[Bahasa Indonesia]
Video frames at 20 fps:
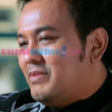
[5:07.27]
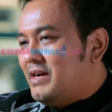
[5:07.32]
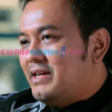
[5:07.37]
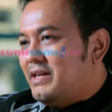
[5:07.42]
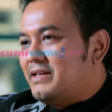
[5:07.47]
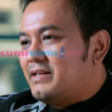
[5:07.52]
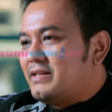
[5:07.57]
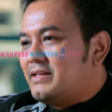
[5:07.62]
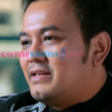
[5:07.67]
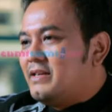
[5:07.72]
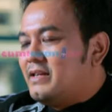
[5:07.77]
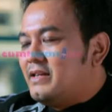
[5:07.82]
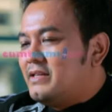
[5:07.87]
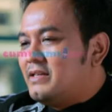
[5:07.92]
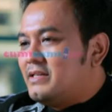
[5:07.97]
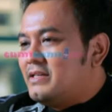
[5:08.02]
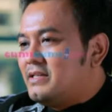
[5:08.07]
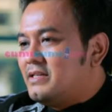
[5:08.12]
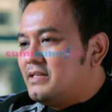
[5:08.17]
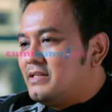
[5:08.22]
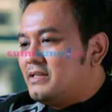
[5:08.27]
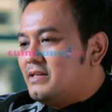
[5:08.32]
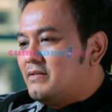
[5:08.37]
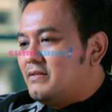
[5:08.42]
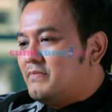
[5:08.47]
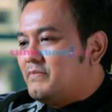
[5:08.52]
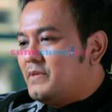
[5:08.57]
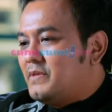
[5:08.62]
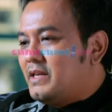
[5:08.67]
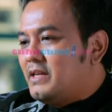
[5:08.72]
baik dari uh,
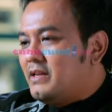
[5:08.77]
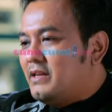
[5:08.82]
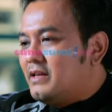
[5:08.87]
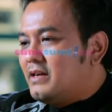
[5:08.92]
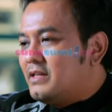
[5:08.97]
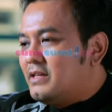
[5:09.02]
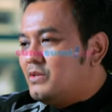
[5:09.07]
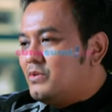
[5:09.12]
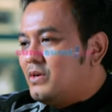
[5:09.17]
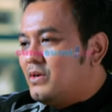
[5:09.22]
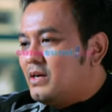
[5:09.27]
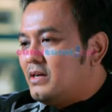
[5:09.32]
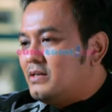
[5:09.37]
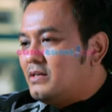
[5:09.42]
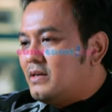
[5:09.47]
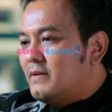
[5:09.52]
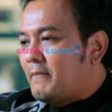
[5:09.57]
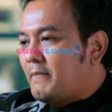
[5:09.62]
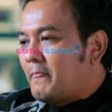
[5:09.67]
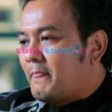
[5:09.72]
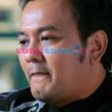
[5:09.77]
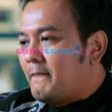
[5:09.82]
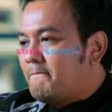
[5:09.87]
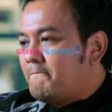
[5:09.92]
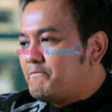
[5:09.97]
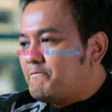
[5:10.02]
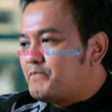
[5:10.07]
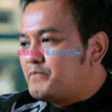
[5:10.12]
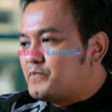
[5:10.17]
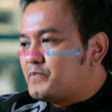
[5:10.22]
pendidikan juga
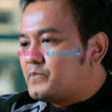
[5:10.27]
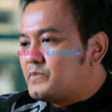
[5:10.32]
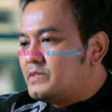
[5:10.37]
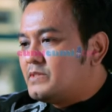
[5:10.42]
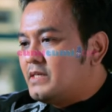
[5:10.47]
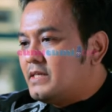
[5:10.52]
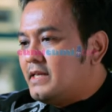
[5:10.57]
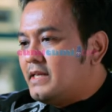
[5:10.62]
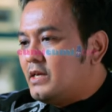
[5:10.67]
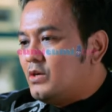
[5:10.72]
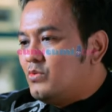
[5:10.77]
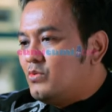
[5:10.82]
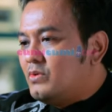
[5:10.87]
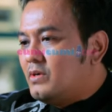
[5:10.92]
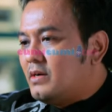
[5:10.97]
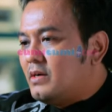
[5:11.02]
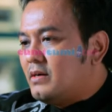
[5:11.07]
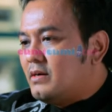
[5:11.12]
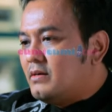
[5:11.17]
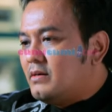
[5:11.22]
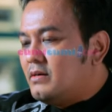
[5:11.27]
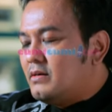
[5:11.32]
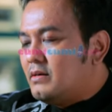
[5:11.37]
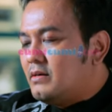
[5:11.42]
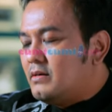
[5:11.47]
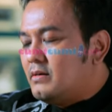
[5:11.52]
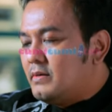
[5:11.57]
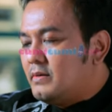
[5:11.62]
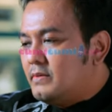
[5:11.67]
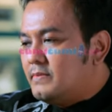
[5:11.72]
cenderung uh,